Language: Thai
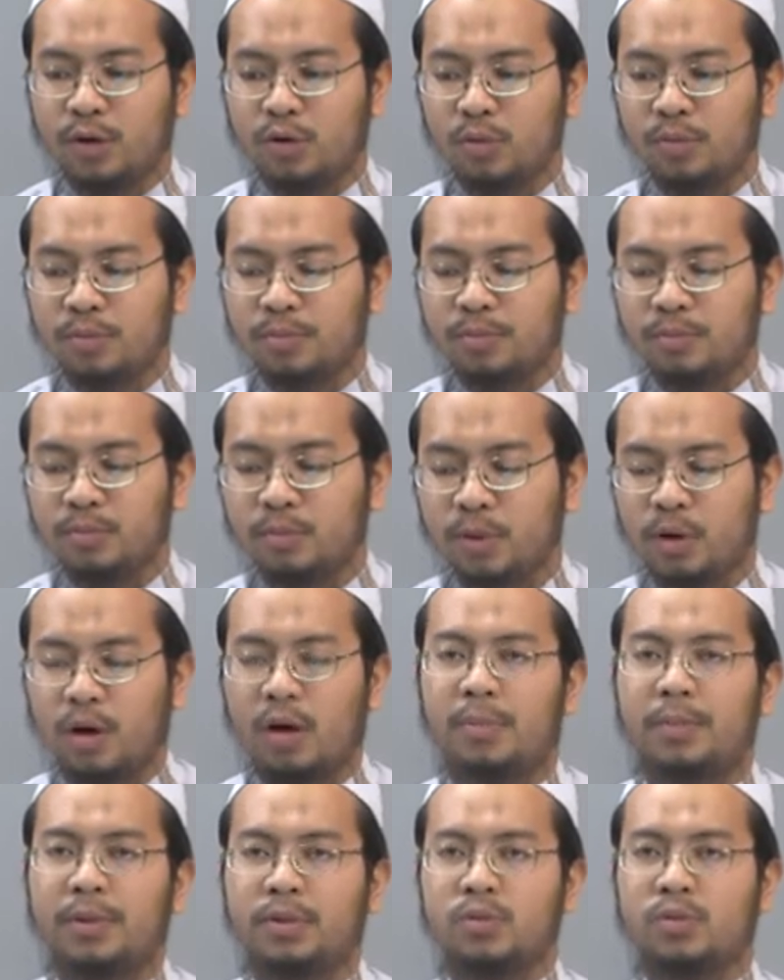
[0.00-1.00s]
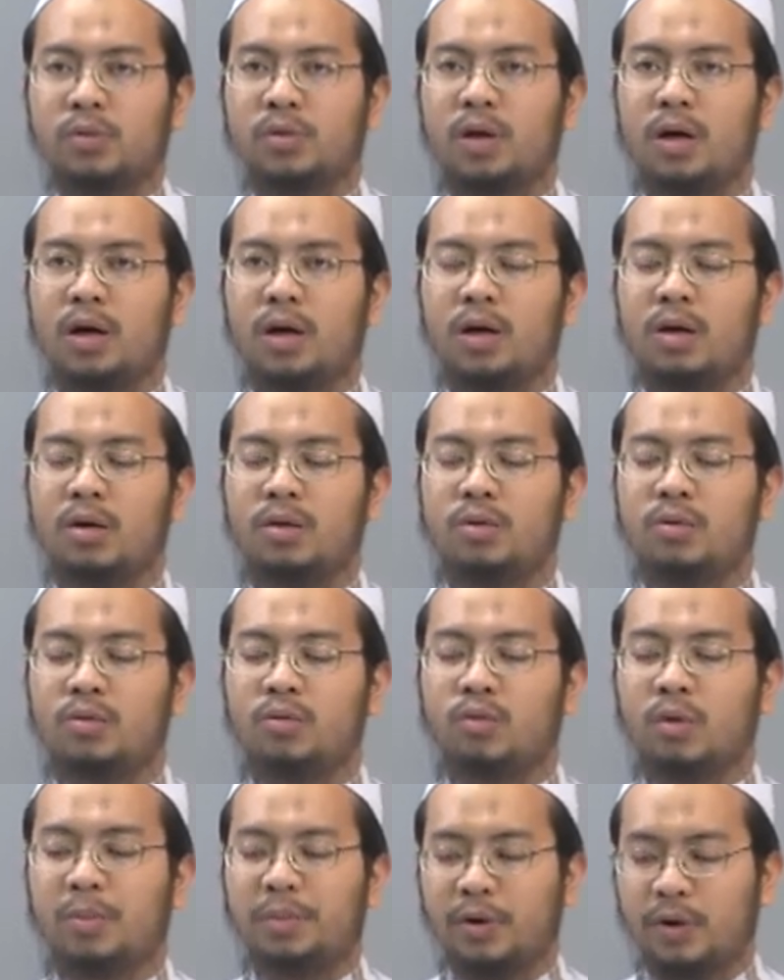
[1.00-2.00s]
กุมวะราะห์มะตุลลอฮ์
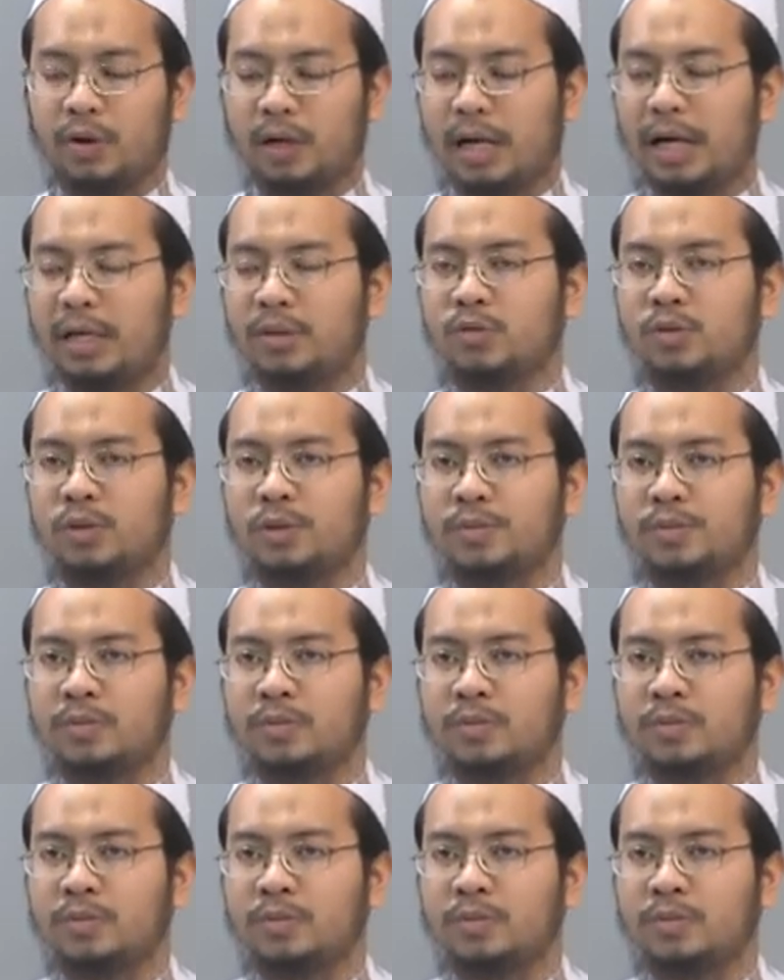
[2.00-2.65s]
วะบะเราะกาตุ